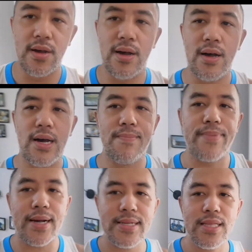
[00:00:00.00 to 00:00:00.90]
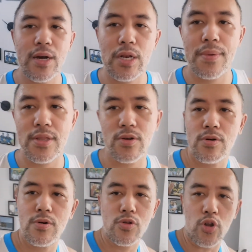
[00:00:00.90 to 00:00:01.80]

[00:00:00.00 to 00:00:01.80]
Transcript: Um, pero kasi hindi ko naman to